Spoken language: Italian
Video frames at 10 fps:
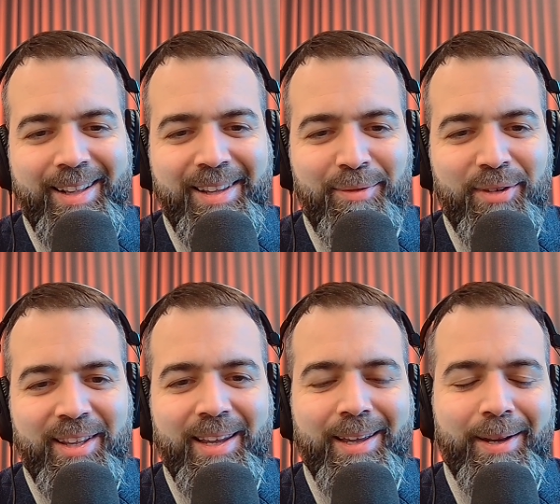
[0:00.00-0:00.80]
di
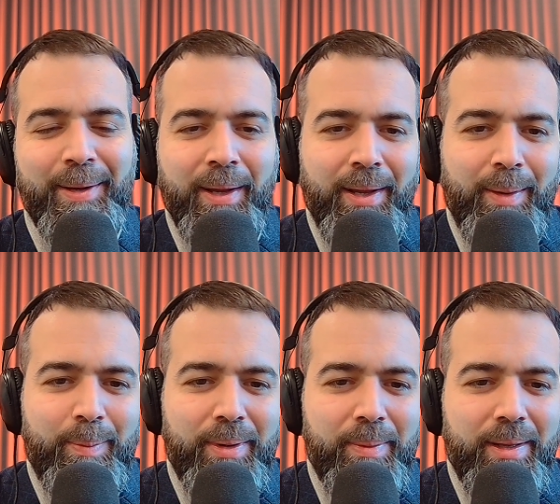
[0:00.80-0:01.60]
vedere
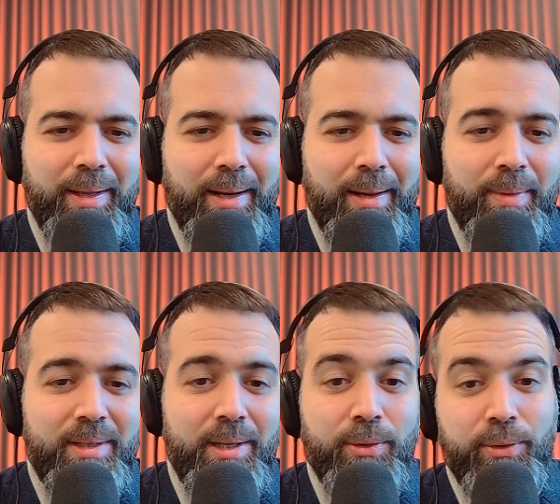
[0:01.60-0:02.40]
prima che la
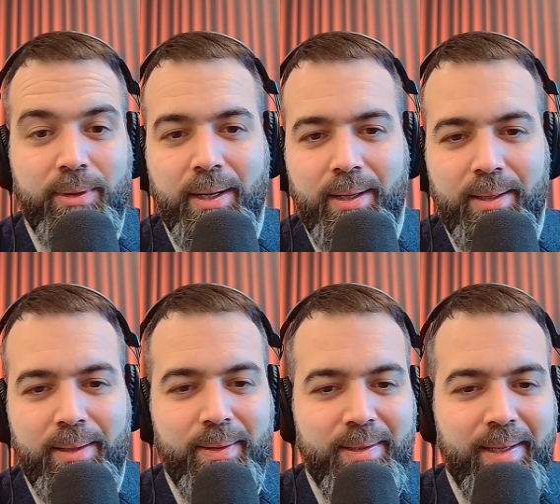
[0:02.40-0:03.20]
messa in onda, eh,
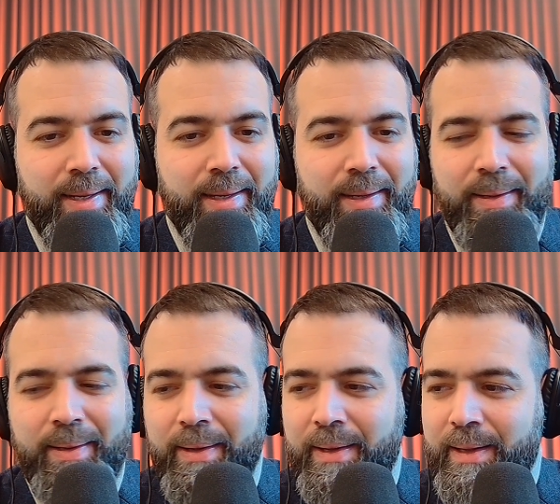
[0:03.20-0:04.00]
sai che,
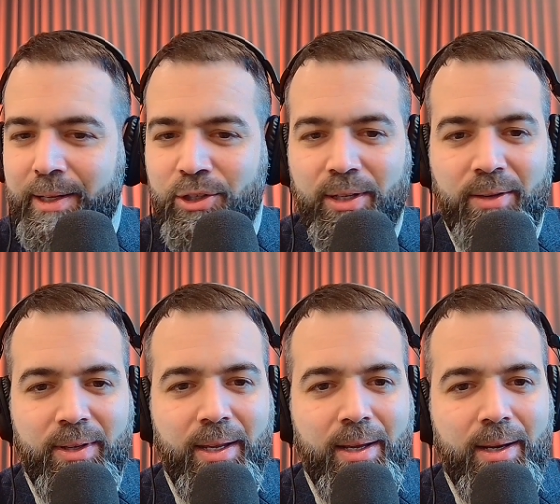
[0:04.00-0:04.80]
che, c'è da
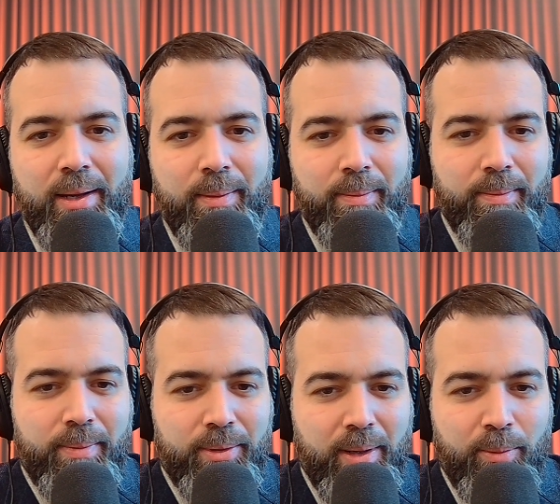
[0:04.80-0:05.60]
vedere,
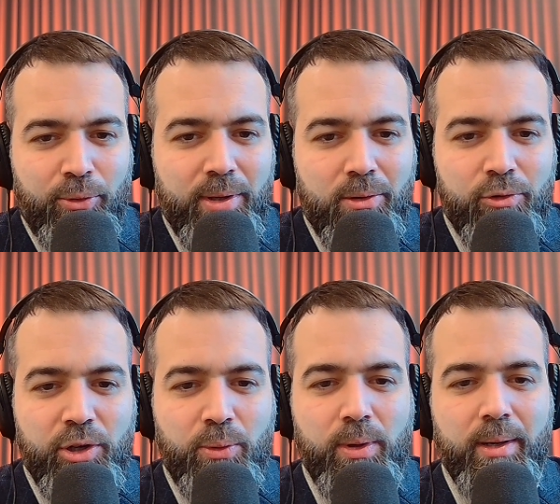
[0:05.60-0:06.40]
potremmo dirlo
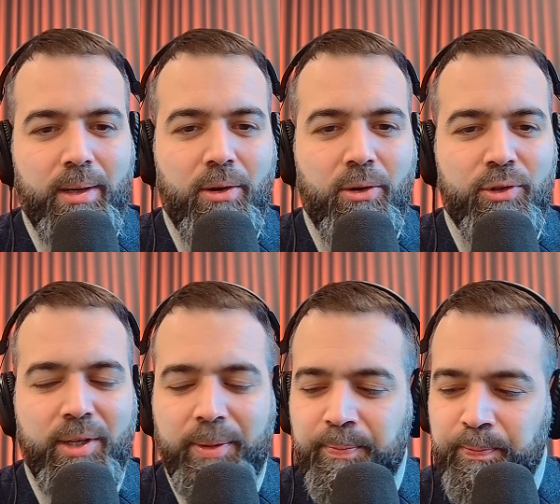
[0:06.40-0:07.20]
già qui che
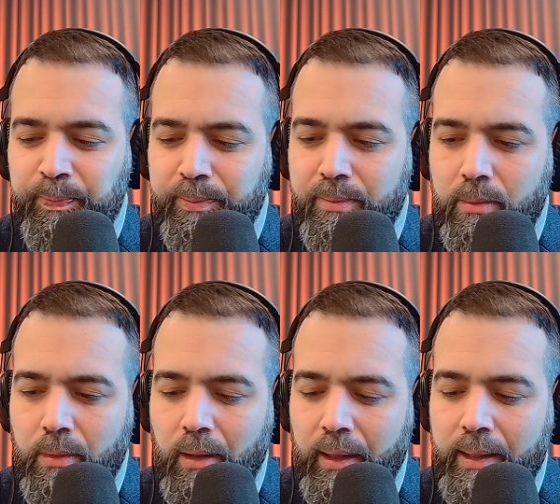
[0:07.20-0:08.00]
cosa,
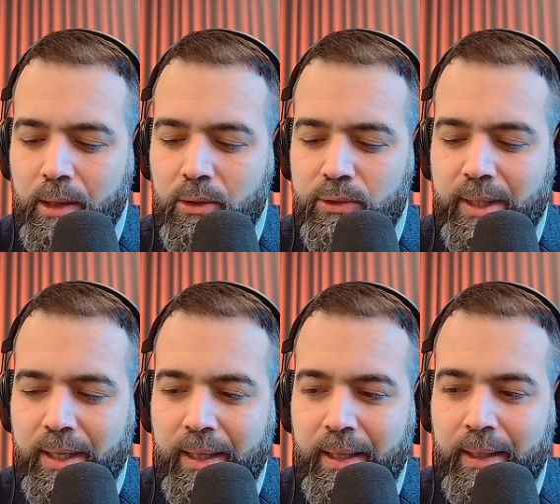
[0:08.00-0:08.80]
che
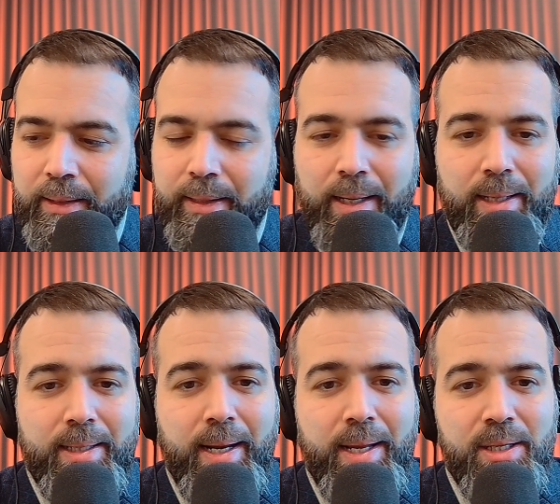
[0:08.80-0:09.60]
cosa dirà
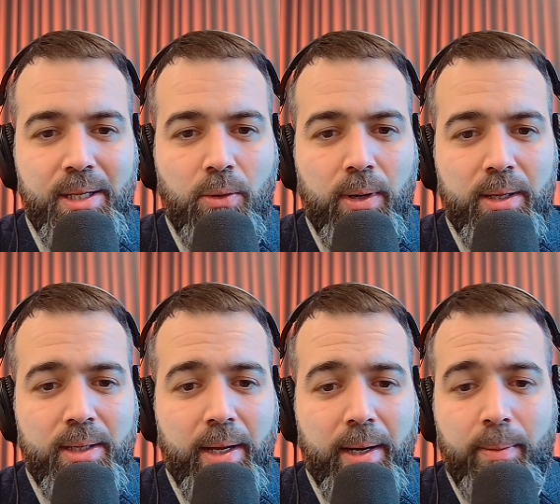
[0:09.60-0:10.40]
Zelensky quella
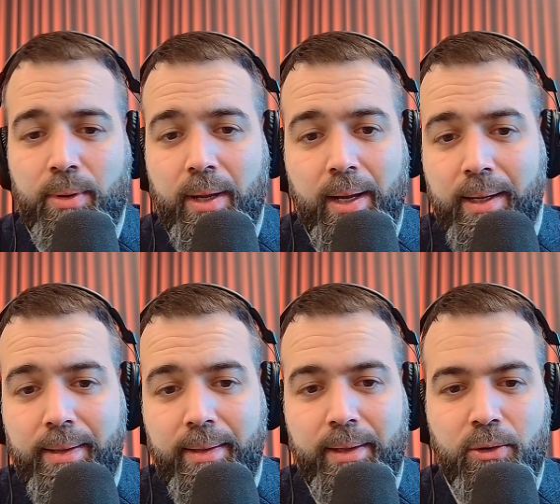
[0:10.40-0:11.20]
sera, poi è anche
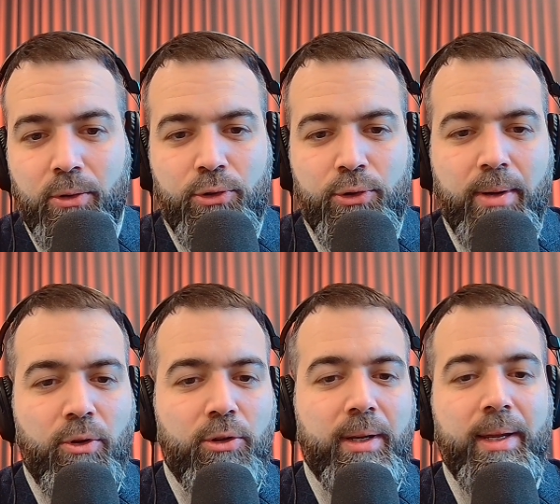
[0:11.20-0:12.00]
ridicolo, cioè una
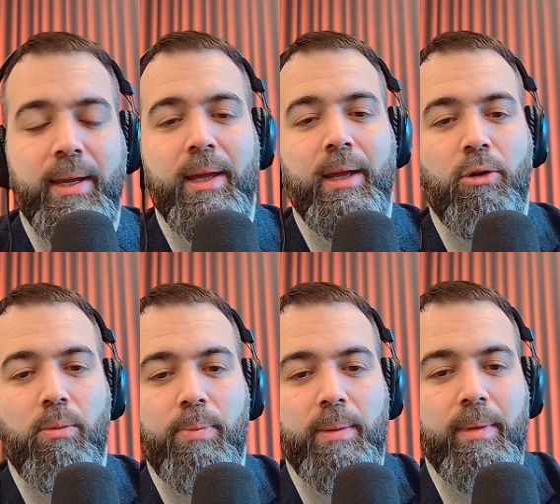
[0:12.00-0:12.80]
volta che
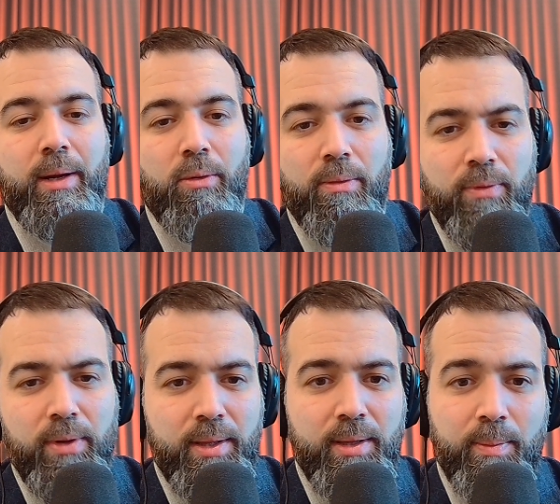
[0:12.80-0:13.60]
prima lo
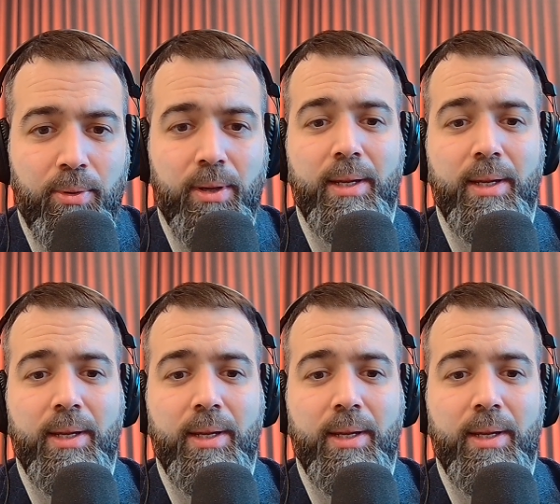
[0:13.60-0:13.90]
inviti, poi